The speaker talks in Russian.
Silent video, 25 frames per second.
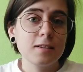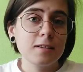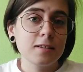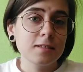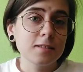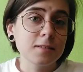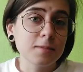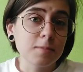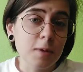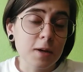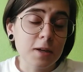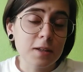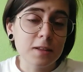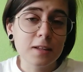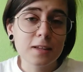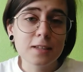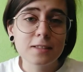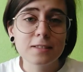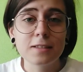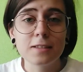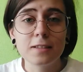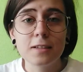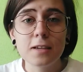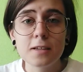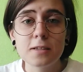смогла
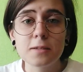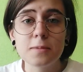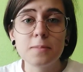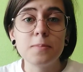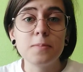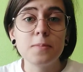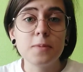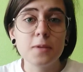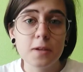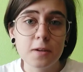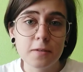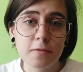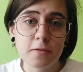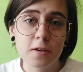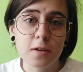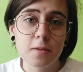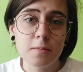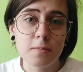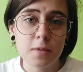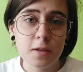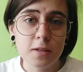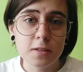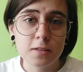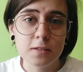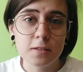занять первое
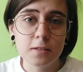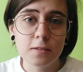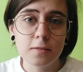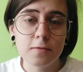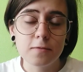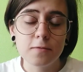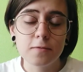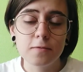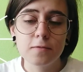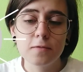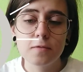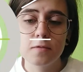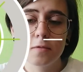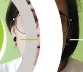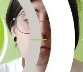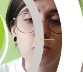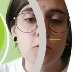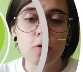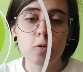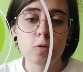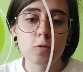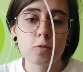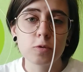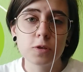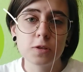место в
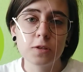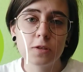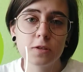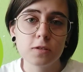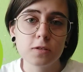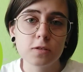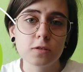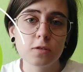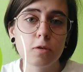конкурсе